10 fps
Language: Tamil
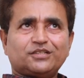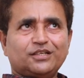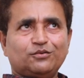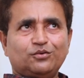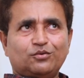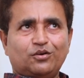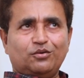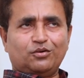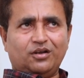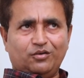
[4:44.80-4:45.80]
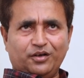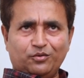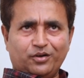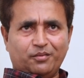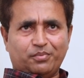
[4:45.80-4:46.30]
சீனுவோட
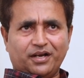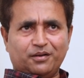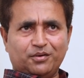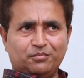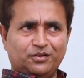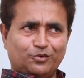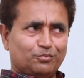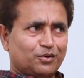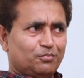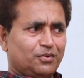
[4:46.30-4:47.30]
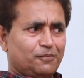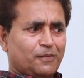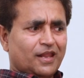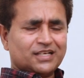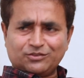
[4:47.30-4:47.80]
என்னுடைய பயணம் என்பது ரொம்ப ரொம்ப
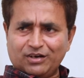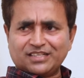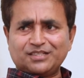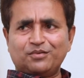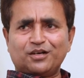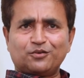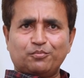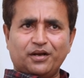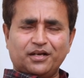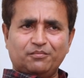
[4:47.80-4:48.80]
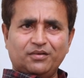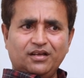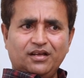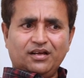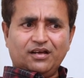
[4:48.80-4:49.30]
சுவாரஸ்யமான ஒரு பயணம்
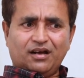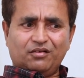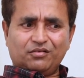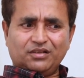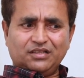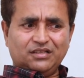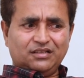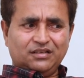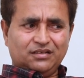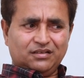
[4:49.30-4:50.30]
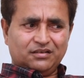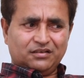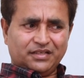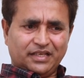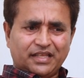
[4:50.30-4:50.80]
அவர் வந்து
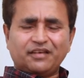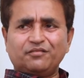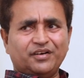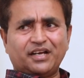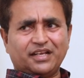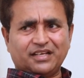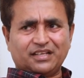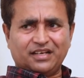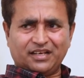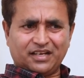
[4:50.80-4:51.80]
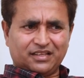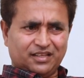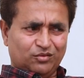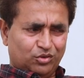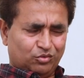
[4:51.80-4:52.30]
எதையும் வீணடிக்கிறது இல்லை
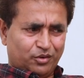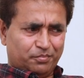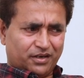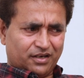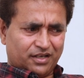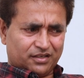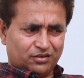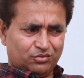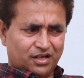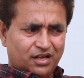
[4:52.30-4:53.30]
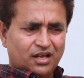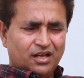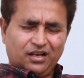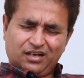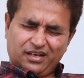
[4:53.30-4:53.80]
நேரத்தை ஒரு குறிப்பிட்ட நேரத்துக்குள்ளே
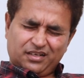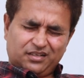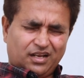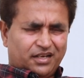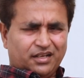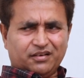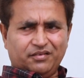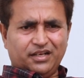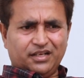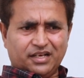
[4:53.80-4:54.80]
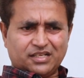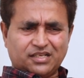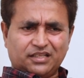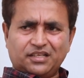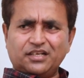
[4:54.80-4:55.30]
கரெக்டாக எடுக்க வேண்டிய
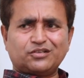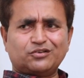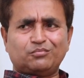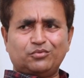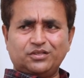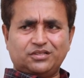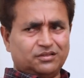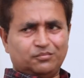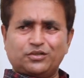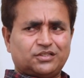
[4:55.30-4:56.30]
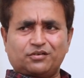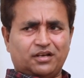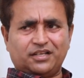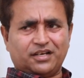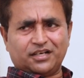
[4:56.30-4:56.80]
நினச்சி அத்தனை ஷோட்டும் முடிச்சு
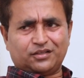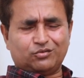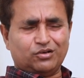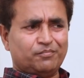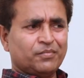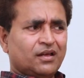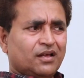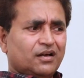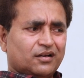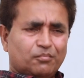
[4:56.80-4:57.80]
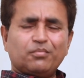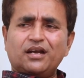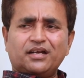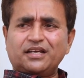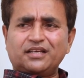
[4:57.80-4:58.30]
முடிச்சிருவார் அந்த நேரத்துக்குள்ளே ரொம்ப
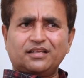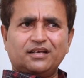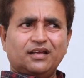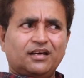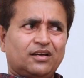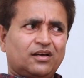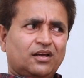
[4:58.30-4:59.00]
அலட்டிக்கிறது இல்லை